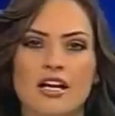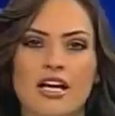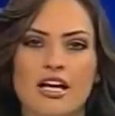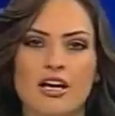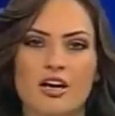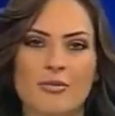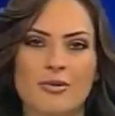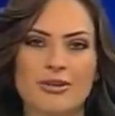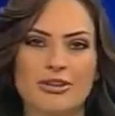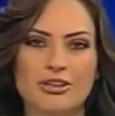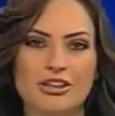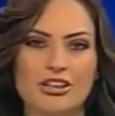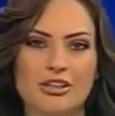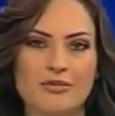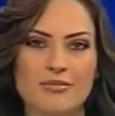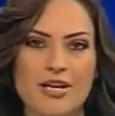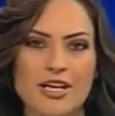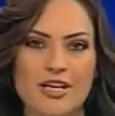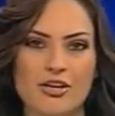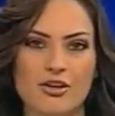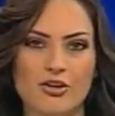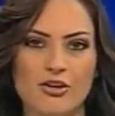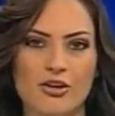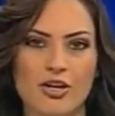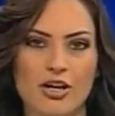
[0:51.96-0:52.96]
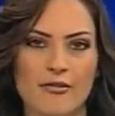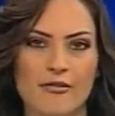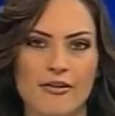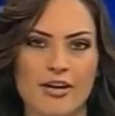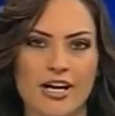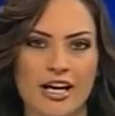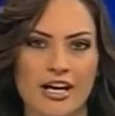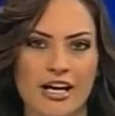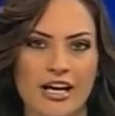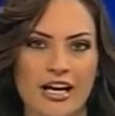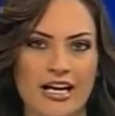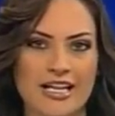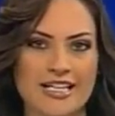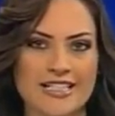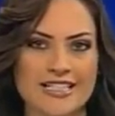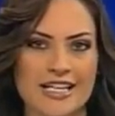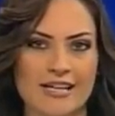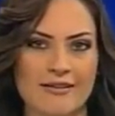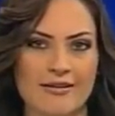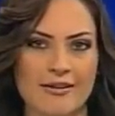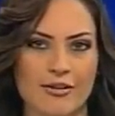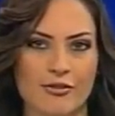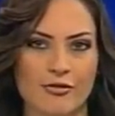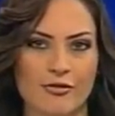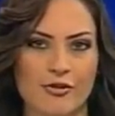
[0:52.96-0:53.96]
Le comento también que un joven que el
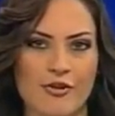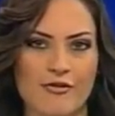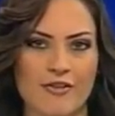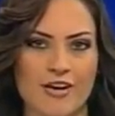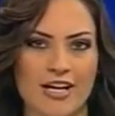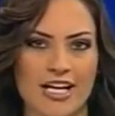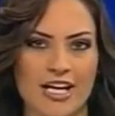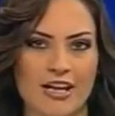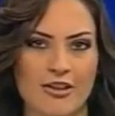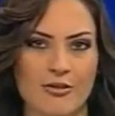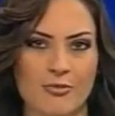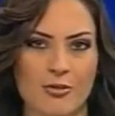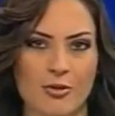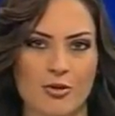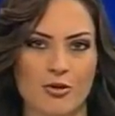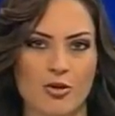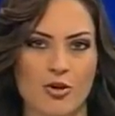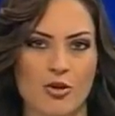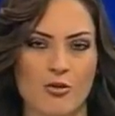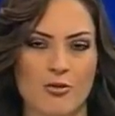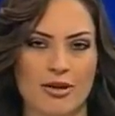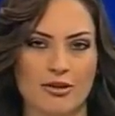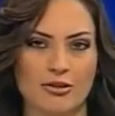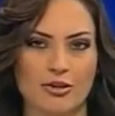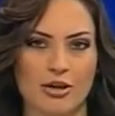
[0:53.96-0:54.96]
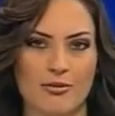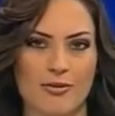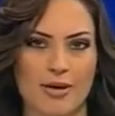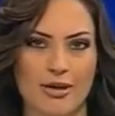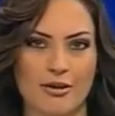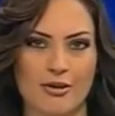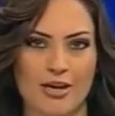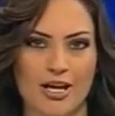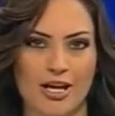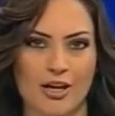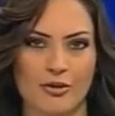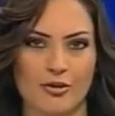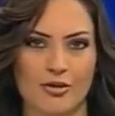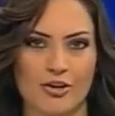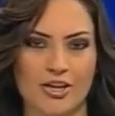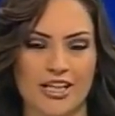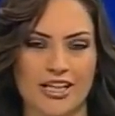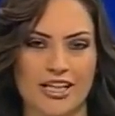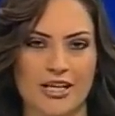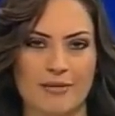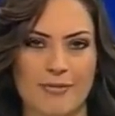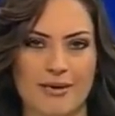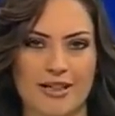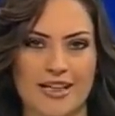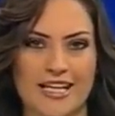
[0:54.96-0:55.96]
sábado fue baleado por un comando armado en la colonia
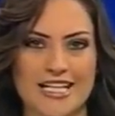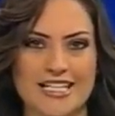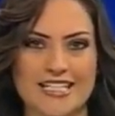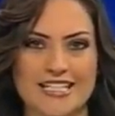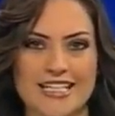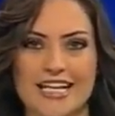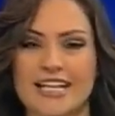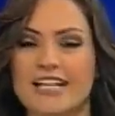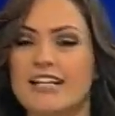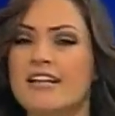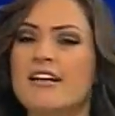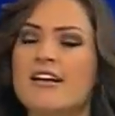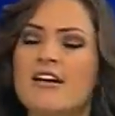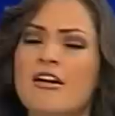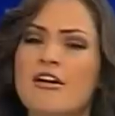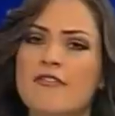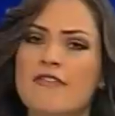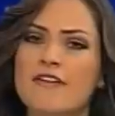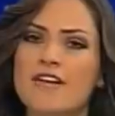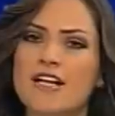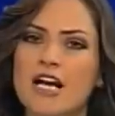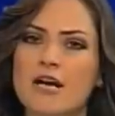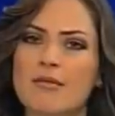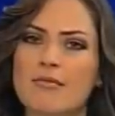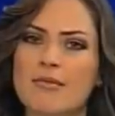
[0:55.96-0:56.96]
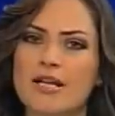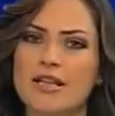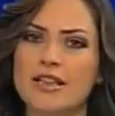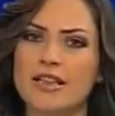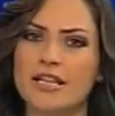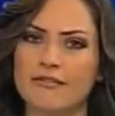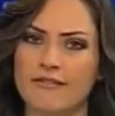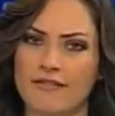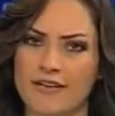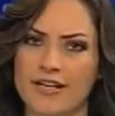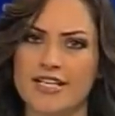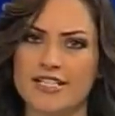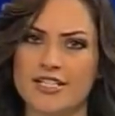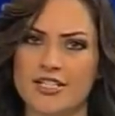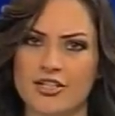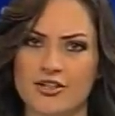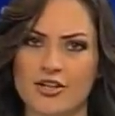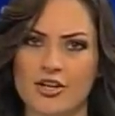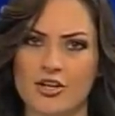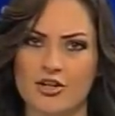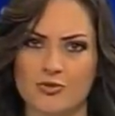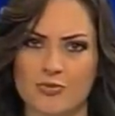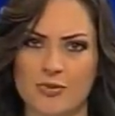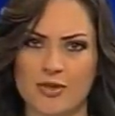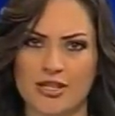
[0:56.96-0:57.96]
Independencia finalmente falleció
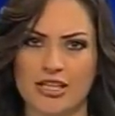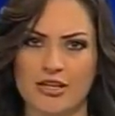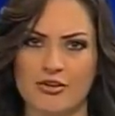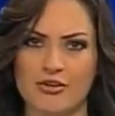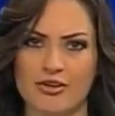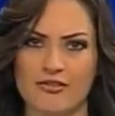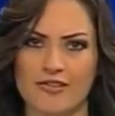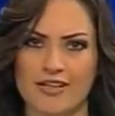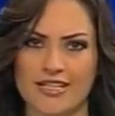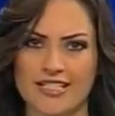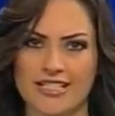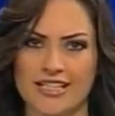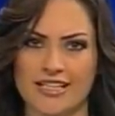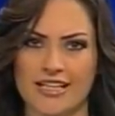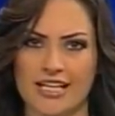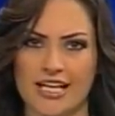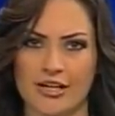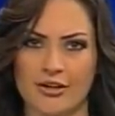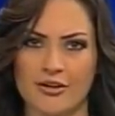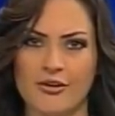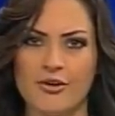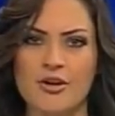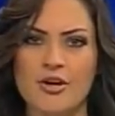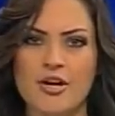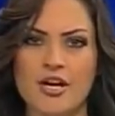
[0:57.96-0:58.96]
en el hospital universitario.